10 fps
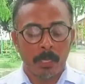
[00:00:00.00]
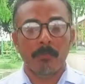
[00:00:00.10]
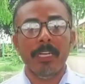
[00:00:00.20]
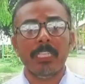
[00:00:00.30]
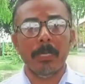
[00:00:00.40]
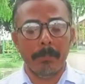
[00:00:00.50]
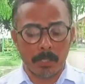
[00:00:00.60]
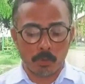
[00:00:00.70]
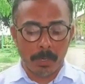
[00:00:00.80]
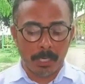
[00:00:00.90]
वही
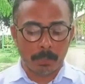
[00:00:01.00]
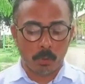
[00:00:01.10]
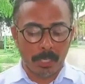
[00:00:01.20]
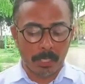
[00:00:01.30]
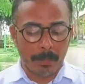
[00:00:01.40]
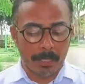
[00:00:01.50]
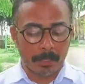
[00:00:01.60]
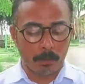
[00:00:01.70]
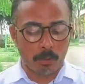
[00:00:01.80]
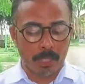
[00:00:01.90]
टिम्बर स्मगलर्स को लेकर बात करें तो